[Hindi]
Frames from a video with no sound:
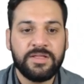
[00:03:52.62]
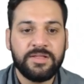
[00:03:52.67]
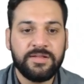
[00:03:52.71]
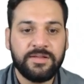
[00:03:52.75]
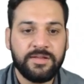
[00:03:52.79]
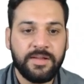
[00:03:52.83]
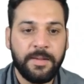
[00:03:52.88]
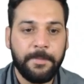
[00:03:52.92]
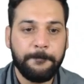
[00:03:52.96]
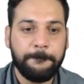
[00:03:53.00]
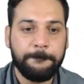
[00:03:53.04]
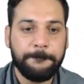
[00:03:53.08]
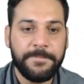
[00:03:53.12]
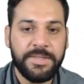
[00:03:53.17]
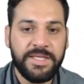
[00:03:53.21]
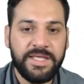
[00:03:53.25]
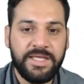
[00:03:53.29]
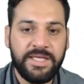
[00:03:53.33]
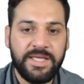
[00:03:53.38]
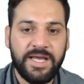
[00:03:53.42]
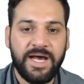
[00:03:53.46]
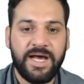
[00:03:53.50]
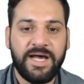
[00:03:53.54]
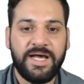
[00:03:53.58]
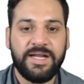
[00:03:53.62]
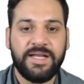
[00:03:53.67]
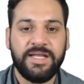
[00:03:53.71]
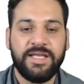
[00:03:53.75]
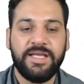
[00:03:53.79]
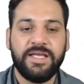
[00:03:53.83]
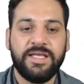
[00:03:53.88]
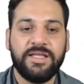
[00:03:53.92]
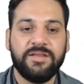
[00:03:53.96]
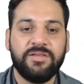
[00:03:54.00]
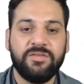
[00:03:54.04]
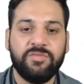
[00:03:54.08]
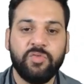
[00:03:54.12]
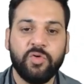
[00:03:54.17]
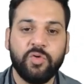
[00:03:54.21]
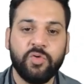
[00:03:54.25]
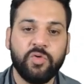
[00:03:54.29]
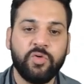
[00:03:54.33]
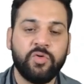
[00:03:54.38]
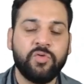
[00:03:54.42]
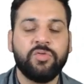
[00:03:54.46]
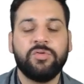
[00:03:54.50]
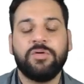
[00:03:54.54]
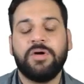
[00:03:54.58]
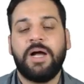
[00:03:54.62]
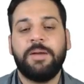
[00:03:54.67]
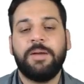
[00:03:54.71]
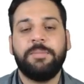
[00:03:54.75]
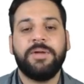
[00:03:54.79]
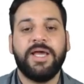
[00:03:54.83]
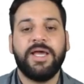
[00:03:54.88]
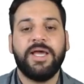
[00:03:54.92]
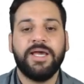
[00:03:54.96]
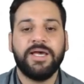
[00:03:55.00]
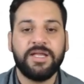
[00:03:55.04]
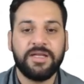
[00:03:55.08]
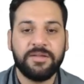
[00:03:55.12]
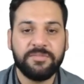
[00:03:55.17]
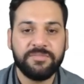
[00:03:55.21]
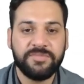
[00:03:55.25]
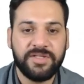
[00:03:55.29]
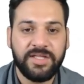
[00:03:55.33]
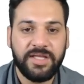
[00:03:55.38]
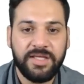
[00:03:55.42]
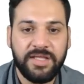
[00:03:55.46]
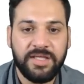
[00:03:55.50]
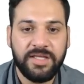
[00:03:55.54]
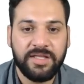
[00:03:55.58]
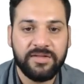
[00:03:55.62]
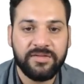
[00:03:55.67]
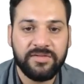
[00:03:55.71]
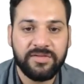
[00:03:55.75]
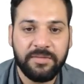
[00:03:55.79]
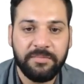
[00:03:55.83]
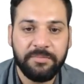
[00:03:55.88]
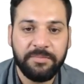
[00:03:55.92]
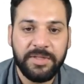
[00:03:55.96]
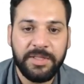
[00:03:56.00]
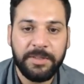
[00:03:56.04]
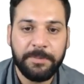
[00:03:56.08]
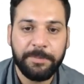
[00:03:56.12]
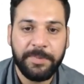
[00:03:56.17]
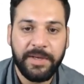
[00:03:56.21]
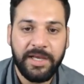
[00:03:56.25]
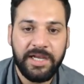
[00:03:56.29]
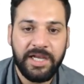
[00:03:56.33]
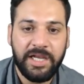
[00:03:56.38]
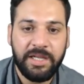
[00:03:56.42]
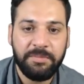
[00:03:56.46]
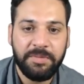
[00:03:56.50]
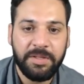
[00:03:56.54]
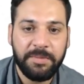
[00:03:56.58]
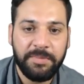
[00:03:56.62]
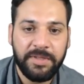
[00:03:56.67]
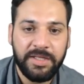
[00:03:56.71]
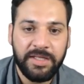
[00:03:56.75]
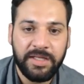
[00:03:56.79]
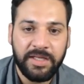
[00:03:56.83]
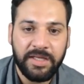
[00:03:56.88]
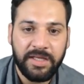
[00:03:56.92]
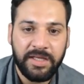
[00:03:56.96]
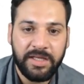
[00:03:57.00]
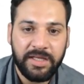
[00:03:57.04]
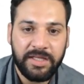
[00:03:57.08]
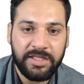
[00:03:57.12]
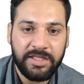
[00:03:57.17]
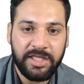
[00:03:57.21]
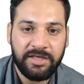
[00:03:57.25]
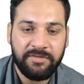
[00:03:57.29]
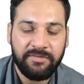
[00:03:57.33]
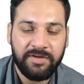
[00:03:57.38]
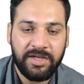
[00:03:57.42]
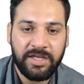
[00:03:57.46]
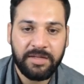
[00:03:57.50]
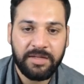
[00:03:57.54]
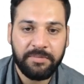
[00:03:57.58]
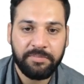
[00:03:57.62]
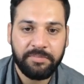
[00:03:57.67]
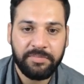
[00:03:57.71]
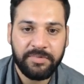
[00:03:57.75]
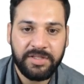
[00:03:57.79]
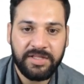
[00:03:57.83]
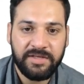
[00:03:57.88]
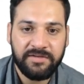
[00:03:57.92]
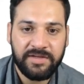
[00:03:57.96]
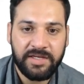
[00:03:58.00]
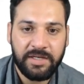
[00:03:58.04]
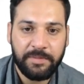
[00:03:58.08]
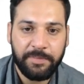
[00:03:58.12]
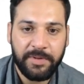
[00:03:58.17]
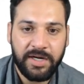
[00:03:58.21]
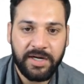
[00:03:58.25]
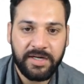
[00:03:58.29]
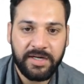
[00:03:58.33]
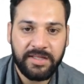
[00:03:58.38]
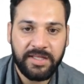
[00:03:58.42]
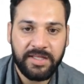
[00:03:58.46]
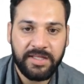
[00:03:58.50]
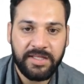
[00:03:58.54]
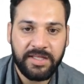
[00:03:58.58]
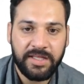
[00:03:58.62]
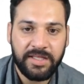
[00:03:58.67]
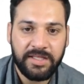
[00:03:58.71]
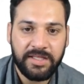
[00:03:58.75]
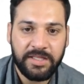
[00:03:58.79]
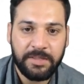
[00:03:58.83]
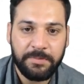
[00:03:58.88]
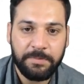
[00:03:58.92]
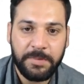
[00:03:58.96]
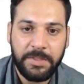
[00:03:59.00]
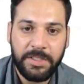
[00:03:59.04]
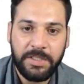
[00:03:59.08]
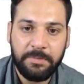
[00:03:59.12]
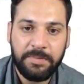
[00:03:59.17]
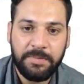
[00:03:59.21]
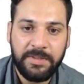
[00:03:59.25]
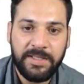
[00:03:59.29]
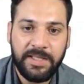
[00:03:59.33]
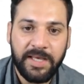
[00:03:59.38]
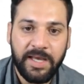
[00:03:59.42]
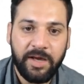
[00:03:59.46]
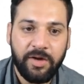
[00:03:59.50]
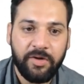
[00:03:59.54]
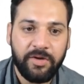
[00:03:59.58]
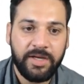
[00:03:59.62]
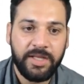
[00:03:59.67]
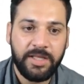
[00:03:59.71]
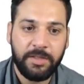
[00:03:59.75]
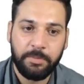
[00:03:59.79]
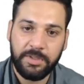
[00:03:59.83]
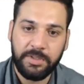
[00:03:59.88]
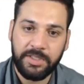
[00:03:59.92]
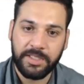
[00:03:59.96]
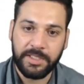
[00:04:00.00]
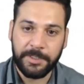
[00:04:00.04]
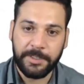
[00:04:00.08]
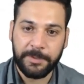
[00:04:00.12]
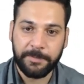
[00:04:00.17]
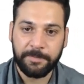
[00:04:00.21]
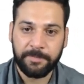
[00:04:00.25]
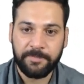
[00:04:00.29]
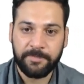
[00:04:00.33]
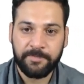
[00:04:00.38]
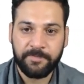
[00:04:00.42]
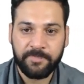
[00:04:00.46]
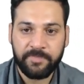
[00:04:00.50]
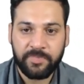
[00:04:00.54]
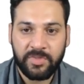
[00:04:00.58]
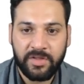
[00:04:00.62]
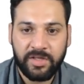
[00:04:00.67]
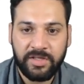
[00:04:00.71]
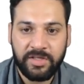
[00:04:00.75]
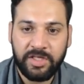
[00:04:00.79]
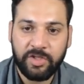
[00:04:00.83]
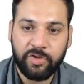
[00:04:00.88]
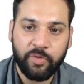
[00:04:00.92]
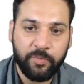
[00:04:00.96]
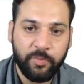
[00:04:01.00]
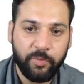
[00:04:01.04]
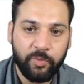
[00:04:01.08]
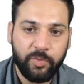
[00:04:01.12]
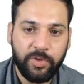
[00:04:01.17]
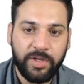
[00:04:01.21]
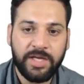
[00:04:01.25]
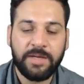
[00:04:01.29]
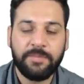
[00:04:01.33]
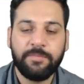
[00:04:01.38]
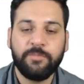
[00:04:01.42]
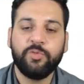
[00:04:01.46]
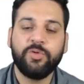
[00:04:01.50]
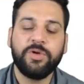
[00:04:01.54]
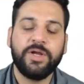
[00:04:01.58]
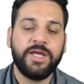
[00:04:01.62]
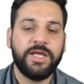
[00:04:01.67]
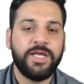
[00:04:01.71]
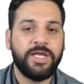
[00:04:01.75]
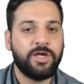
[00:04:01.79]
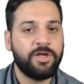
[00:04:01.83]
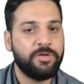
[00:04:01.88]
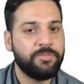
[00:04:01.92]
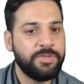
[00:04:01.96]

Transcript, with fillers: सम बी आर ए दोनों आप डायग्राम देखिए सम बी पहले में भी ये वाला ये वाला पार्ट देखिए ये बी भी है और ए भी है ये तो पूरे का पूरा ए और